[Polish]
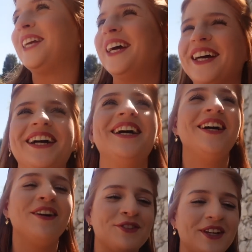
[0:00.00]
Mhm.
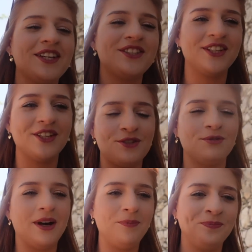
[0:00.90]
Wczoraj jeszcze nie
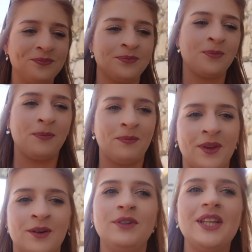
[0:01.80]
czułam.
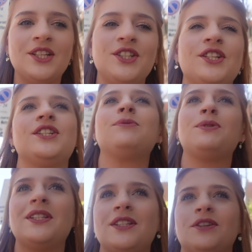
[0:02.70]
Widać, że jeszcze jest
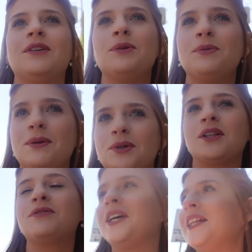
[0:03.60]
przed sezonem, no bo na
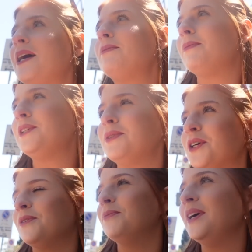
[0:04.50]
przykład w tej knajpie byliśmy
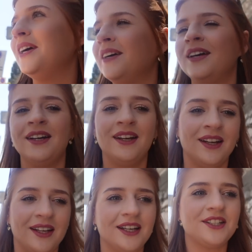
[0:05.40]
tylko my
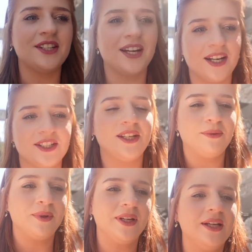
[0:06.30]
i jeszcze jakaś
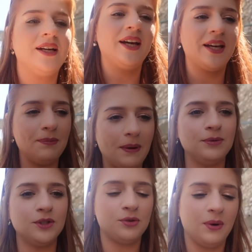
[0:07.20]
tam ekipa
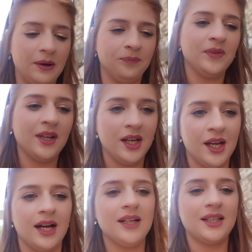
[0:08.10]
przyszła,
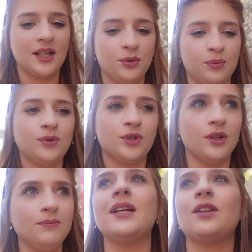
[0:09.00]
ale tak to
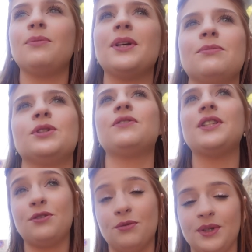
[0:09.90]
pusto. Natomiast może w
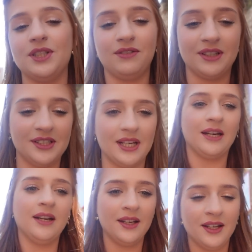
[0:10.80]
centrum będzie więcej.
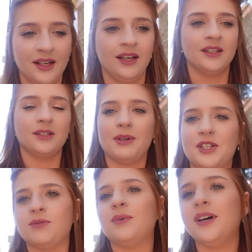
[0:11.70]
Mhm.
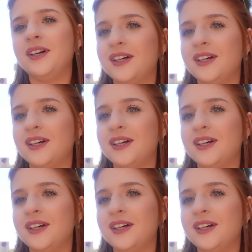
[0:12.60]
Zobaczymy.